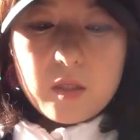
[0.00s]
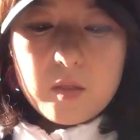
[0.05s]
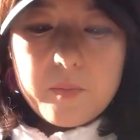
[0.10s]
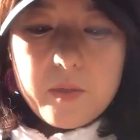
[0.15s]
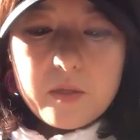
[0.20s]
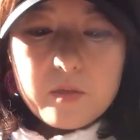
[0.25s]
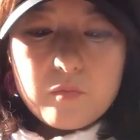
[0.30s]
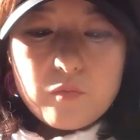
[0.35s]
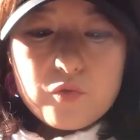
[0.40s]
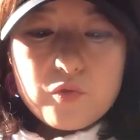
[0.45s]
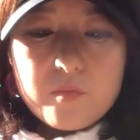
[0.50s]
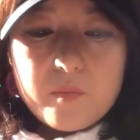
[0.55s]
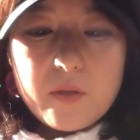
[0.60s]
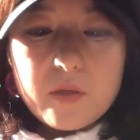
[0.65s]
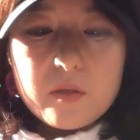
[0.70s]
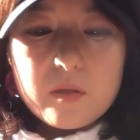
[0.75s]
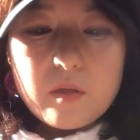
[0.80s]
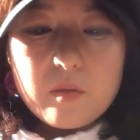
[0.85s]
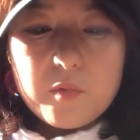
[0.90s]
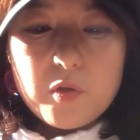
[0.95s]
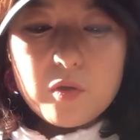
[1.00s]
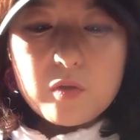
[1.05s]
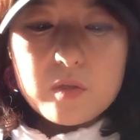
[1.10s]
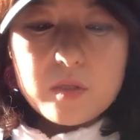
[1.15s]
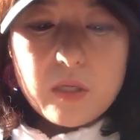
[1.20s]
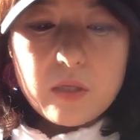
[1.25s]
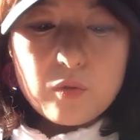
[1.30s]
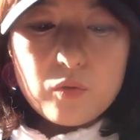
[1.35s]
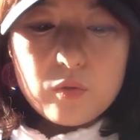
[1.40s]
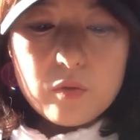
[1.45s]
이 말은 무슨 말이냐면,
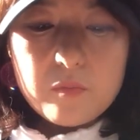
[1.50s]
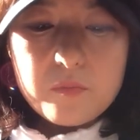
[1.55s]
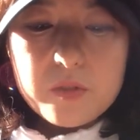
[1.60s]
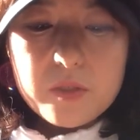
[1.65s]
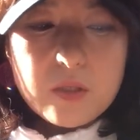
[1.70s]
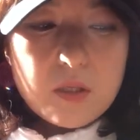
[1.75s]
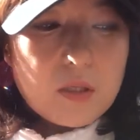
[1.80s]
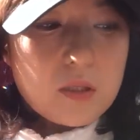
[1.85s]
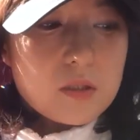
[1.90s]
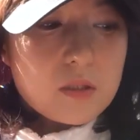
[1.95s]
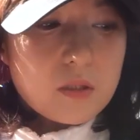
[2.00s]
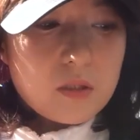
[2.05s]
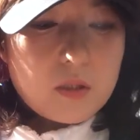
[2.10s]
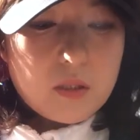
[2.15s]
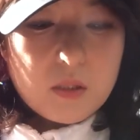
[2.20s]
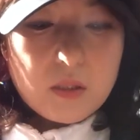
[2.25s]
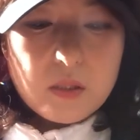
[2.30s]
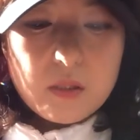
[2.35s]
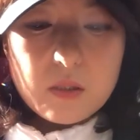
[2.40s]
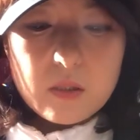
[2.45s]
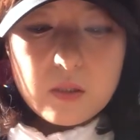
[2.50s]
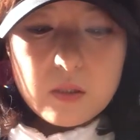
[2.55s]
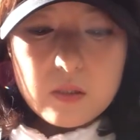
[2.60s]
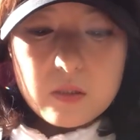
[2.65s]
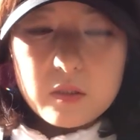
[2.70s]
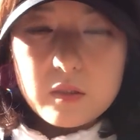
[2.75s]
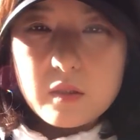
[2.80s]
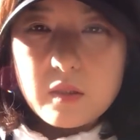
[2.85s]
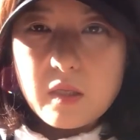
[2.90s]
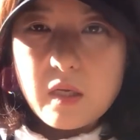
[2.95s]
차고 넘치게 아직
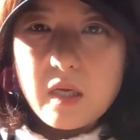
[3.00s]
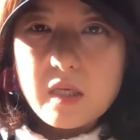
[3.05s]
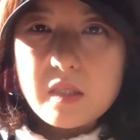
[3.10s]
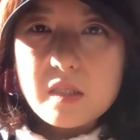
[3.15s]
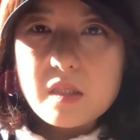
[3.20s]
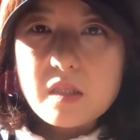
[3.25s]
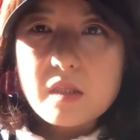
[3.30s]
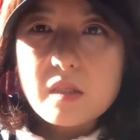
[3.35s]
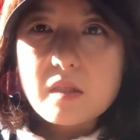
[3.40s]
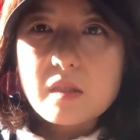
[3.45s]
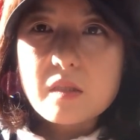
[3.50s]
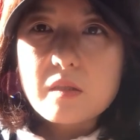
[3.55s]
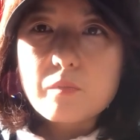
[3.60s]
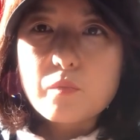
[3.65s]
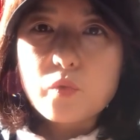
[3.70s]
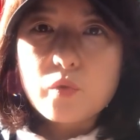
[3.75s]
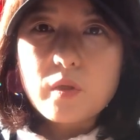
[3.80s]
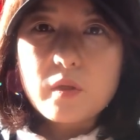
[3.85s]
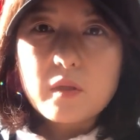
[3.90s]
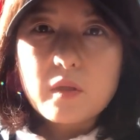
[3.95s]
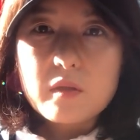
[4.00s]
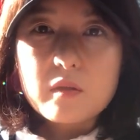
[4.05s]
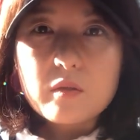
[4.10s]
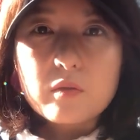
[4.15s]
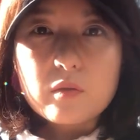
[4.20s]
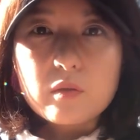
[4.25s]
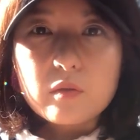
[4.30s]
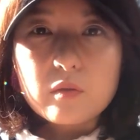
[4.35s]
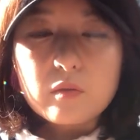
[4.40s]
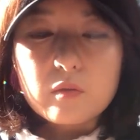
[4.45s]
읽기를 하지 못했다는
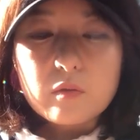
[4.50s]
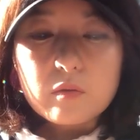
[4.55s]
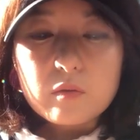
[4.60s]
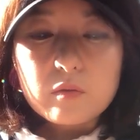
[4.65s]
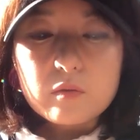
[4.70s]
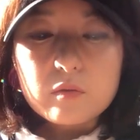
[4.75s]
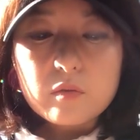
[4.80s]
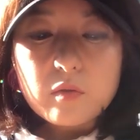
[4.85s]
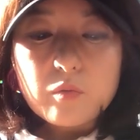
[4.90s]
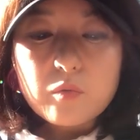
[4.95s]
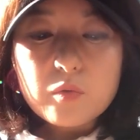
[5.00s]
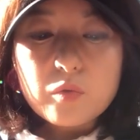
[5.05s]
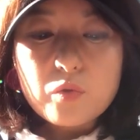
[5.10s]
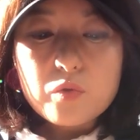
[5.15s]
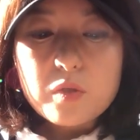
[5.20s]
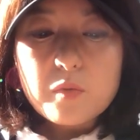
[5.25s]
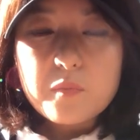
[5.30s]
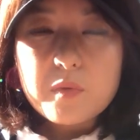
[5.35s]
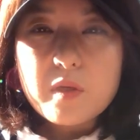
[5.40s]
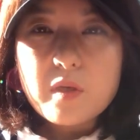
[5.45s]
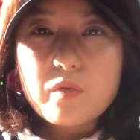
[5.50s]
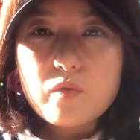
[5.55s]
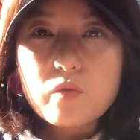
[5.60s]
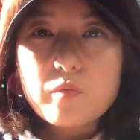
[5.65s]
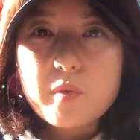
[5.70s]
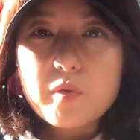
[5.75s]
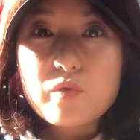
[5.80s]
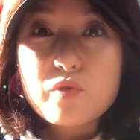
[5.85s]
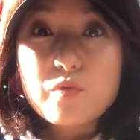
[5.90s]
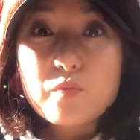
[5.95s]
거예요. 여러분들 혹시 피아노를
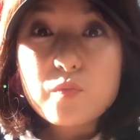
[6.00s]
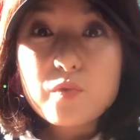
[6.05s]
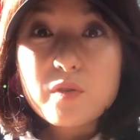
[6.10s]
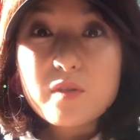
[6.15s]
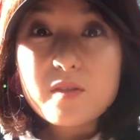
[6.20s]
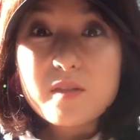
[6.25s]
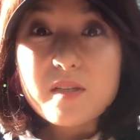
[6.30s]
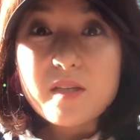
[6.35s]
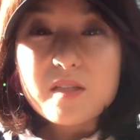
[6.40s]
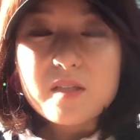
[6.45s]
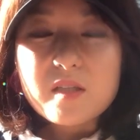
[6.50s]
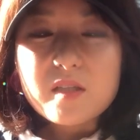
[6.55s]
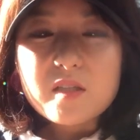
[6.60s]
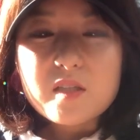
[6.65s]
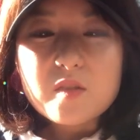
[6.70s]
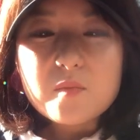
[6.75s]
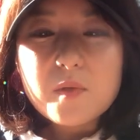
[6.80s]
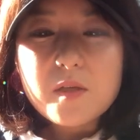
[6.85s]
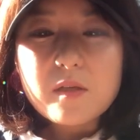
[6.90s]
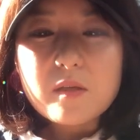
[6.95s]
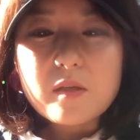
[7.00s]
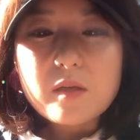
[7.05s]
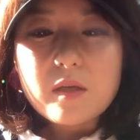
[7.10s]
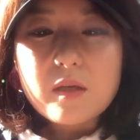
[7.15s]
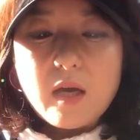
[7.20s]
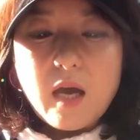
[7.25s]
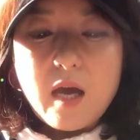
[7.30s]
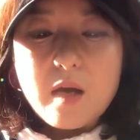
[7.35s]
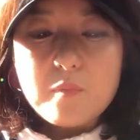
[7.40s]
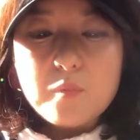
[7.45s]
배우신 분들은 아시겠지만
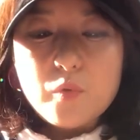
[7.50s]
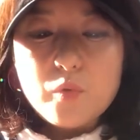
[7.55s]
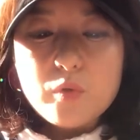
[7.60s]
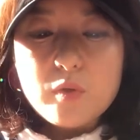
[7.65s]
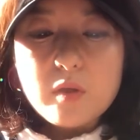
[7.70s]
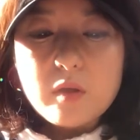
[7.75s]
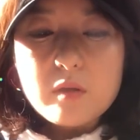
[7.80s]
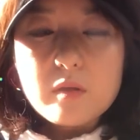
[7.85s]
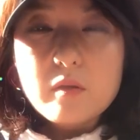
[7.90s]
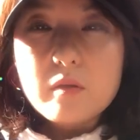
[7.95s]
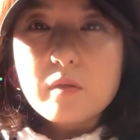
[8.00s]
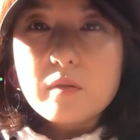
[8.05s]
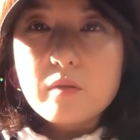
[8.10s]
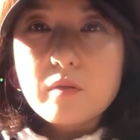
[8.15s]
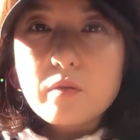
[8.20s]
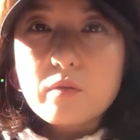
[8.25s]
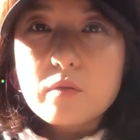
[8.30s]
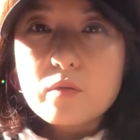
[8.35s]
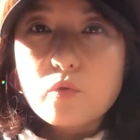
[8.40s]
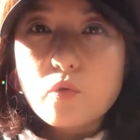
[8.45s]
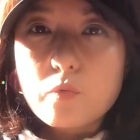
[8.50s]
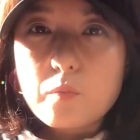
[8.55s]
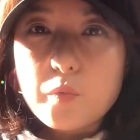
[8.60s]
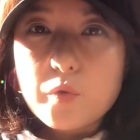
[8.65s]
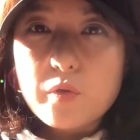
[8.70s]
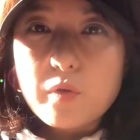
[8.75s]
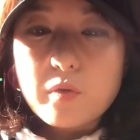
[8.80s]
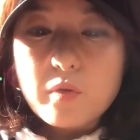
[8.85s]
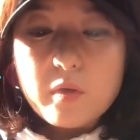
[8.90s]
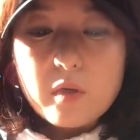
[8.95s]
악보를 읽는 능력을
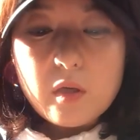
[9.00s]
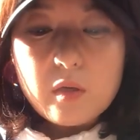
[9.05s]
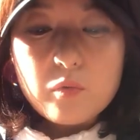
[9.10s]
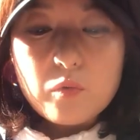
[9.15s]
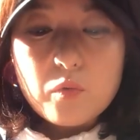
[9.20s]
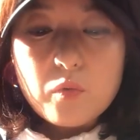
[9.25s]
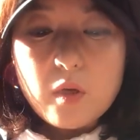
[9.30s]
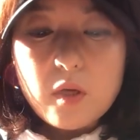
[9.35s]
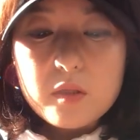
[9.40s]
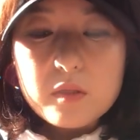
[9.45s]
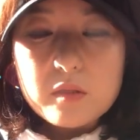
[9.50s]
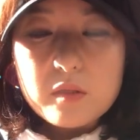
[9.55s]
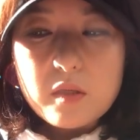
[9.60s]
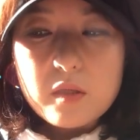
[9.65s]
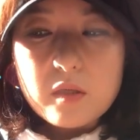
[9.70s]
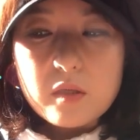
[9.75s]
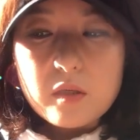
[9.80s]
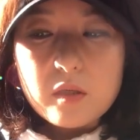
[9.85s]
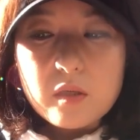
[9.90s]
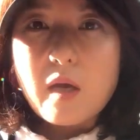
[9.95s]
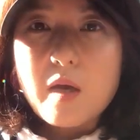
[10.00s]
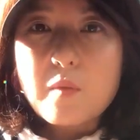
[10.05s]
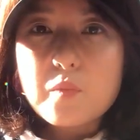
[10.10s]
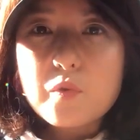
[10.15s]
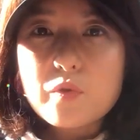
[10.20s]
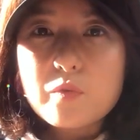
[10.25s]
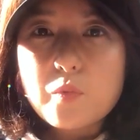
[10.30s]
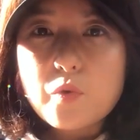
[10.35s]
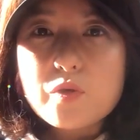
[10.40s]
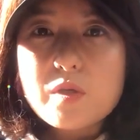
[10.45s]
독보력이라고 하는데
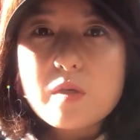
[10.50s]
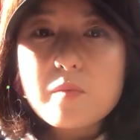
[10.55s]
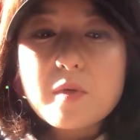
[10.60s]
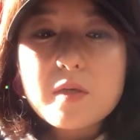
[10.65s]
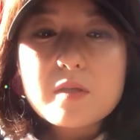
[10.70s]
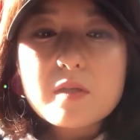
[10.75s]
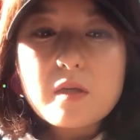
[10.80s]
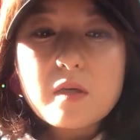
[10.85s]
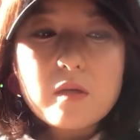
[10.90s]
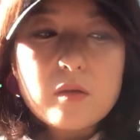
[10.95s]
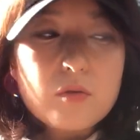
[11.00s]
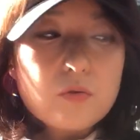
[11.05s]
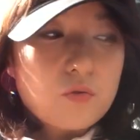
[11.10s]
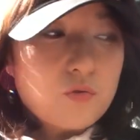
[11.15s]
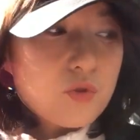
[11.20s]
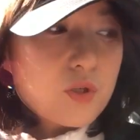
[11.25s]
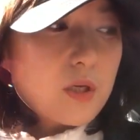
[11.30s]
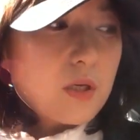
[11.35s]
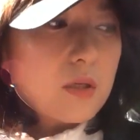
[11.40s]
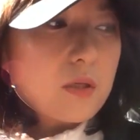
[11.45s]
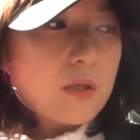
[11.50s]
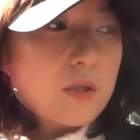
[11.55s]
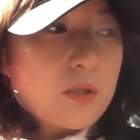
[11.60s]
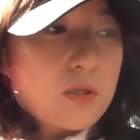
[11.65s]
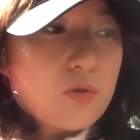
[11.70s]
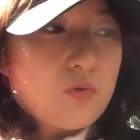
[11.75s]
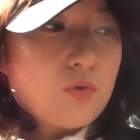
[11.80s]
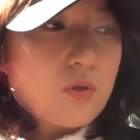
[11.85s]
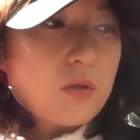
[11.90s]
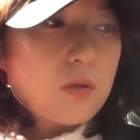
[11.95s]
악보를 보자마자 유창하게
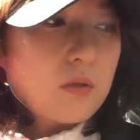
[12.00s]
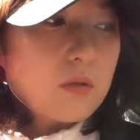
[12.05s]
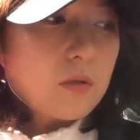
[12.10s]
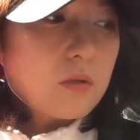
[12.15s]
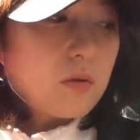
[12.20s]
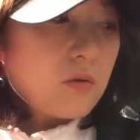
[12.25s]
칠 수 있는